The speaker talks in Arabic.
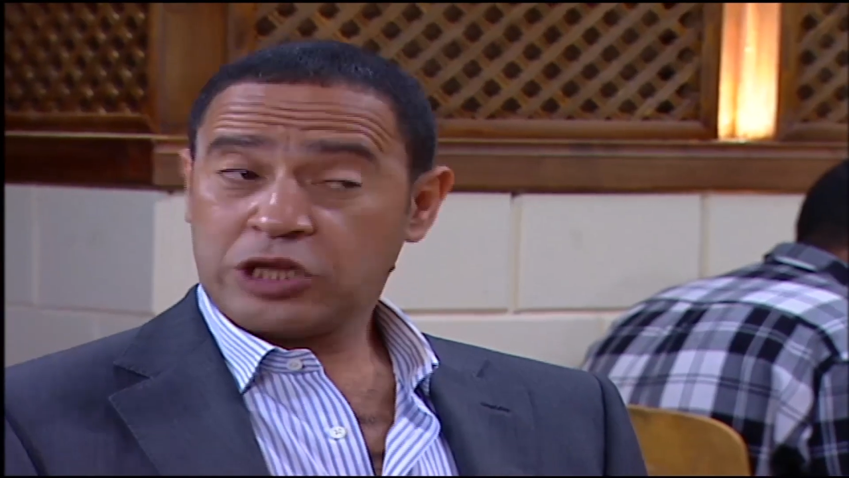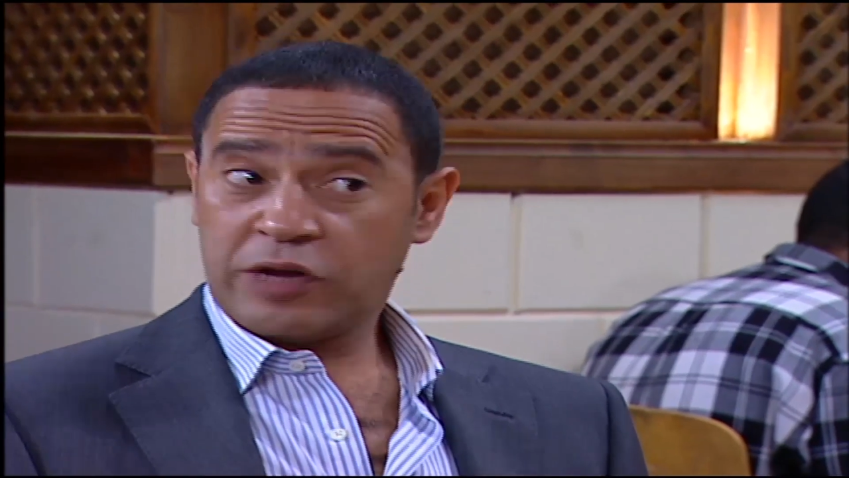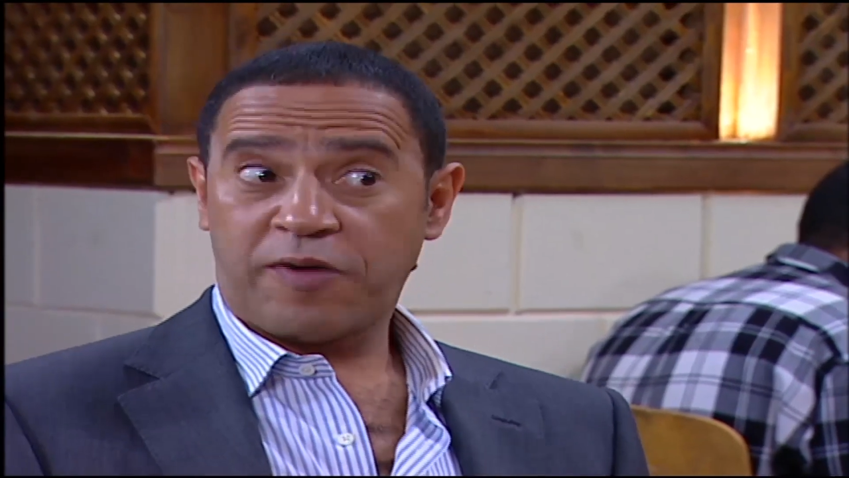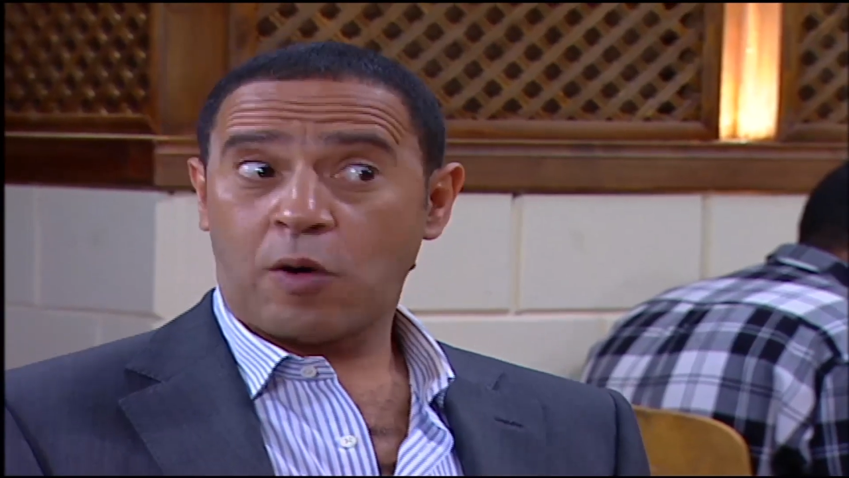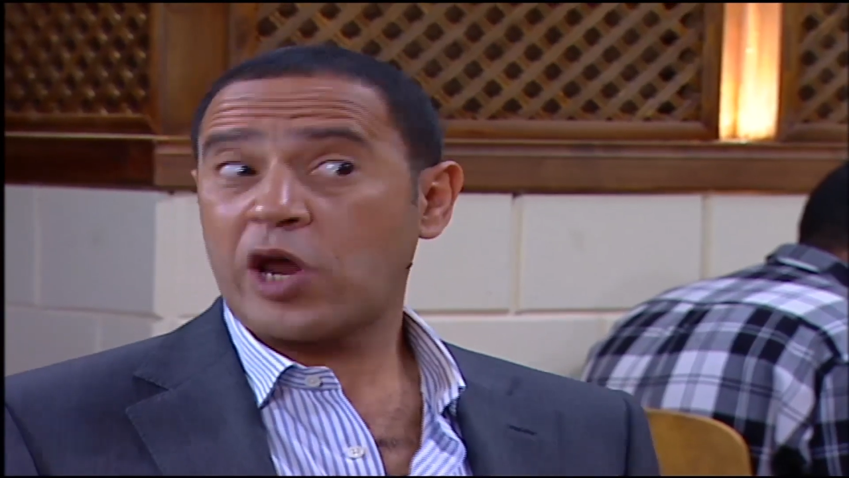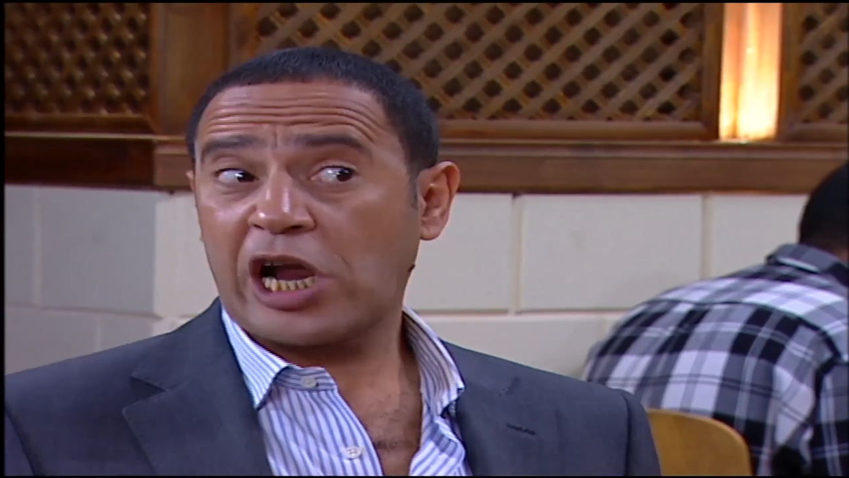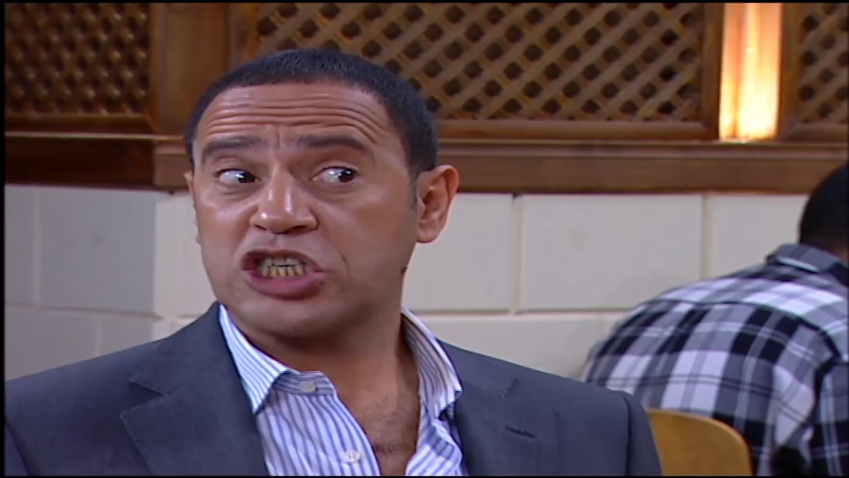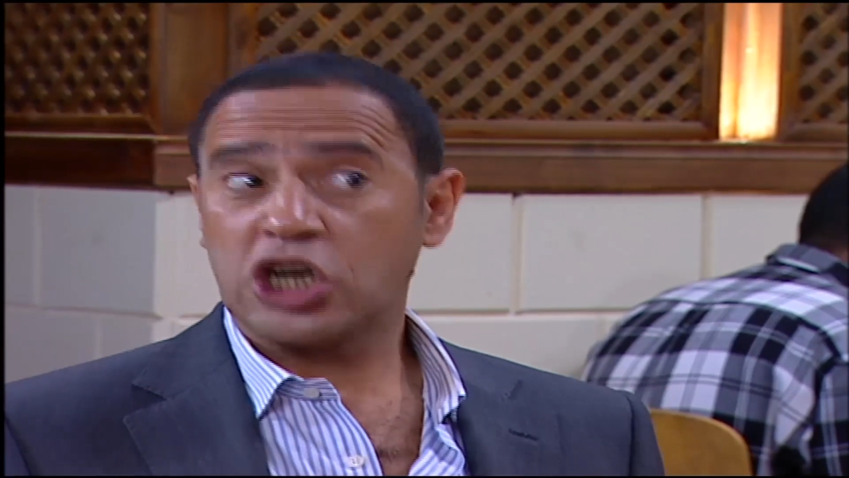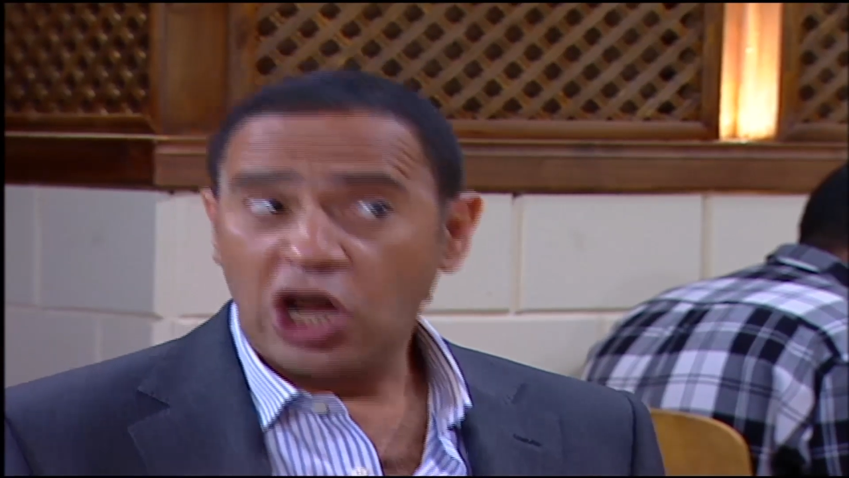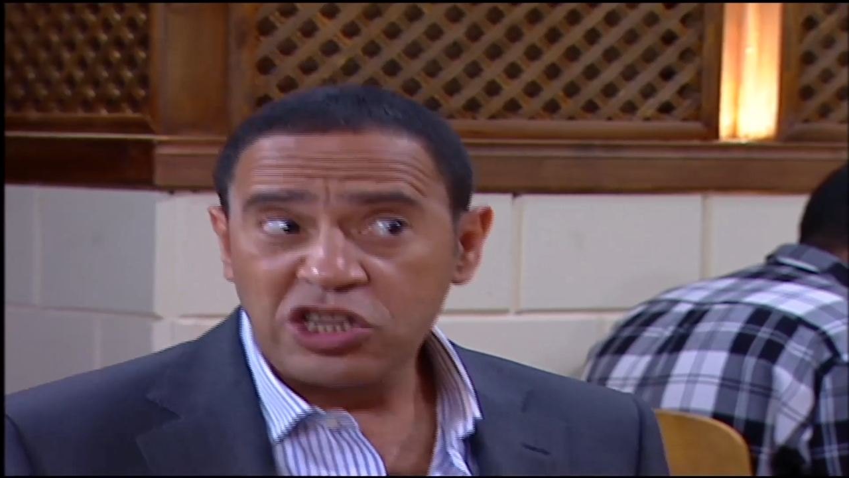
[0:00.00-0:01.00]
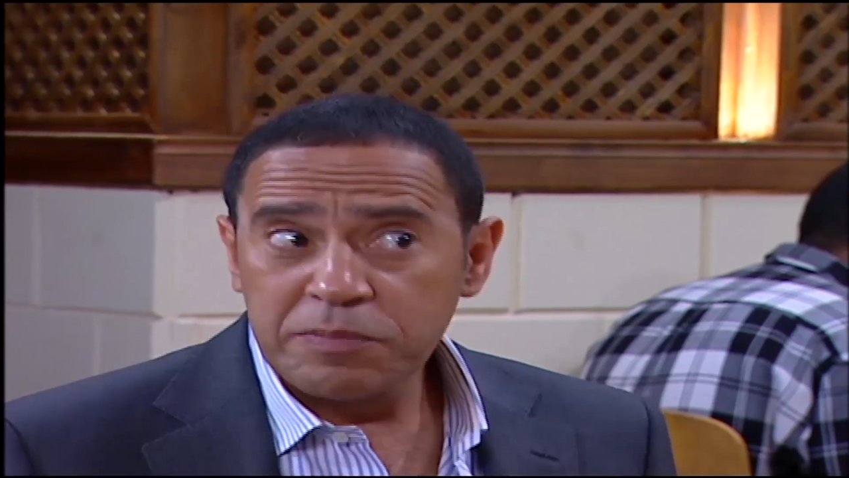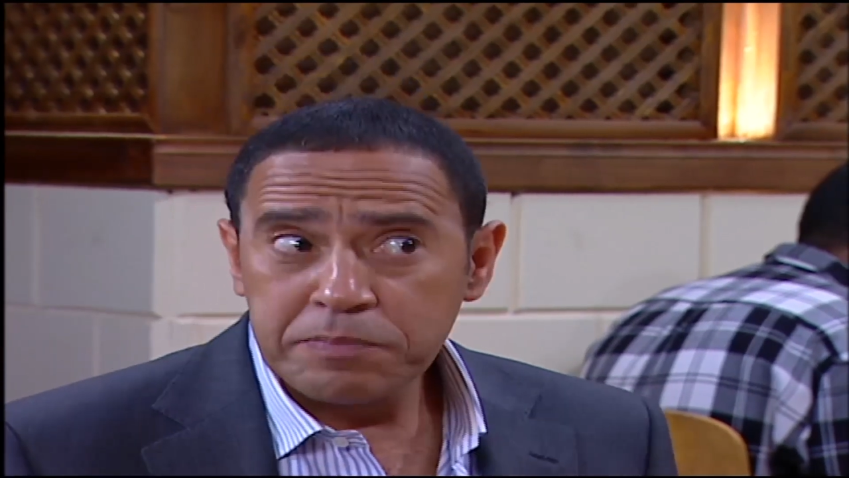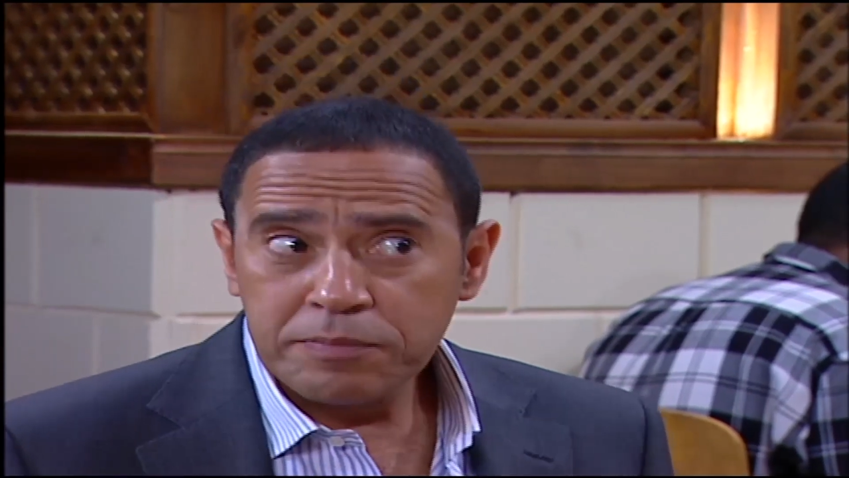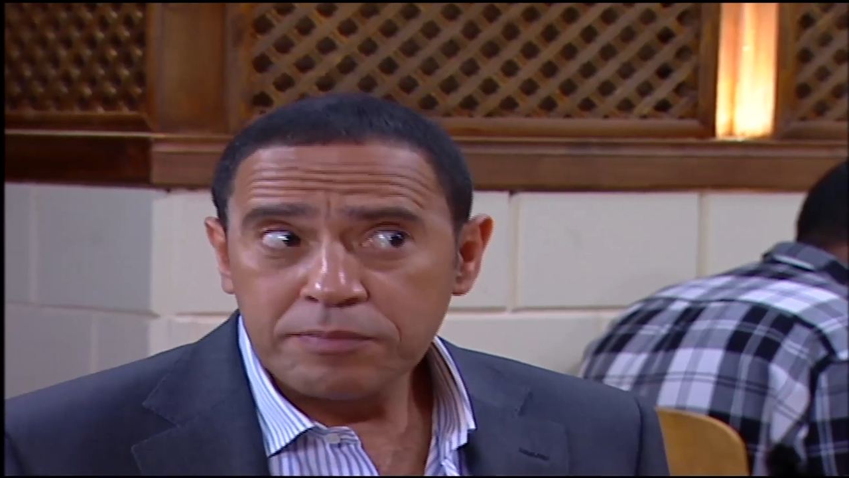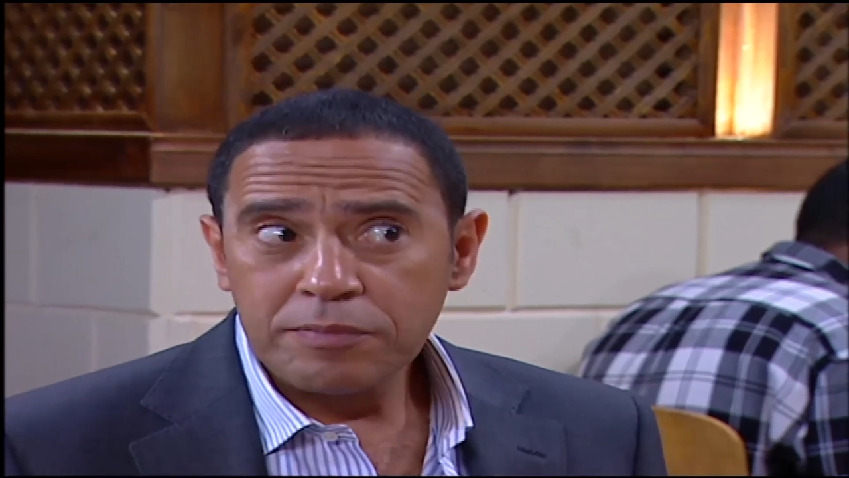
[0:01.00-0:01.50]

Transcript: اتنين فوار عشان اهضم